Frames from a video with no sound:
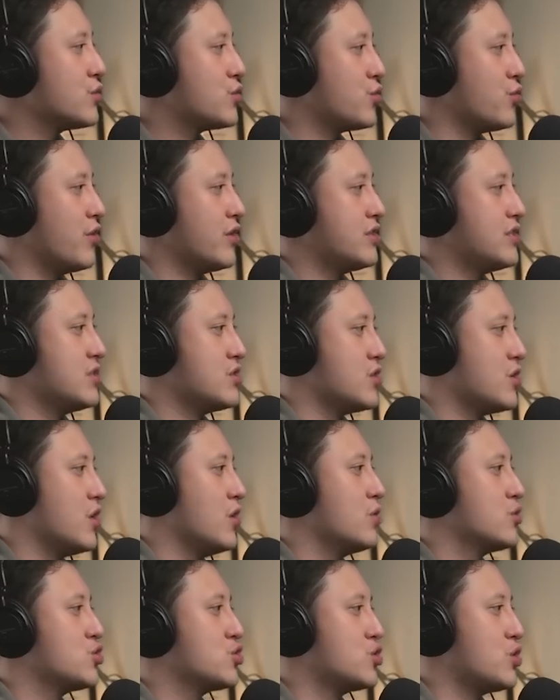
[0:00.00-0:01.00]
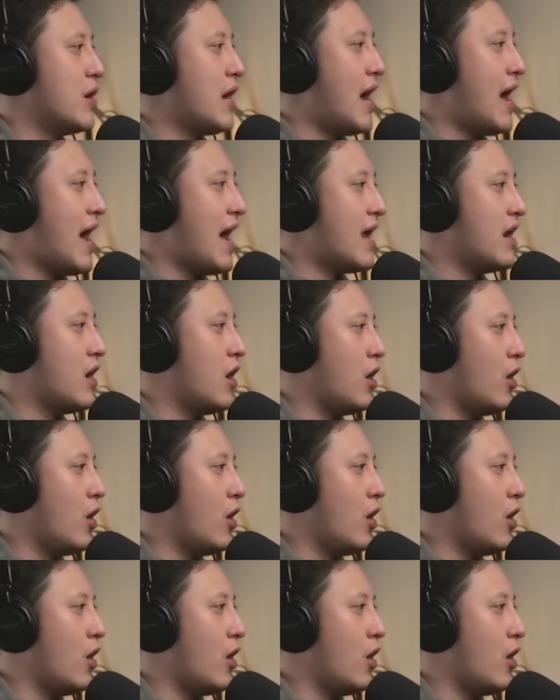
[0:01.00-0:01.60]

to your digital should at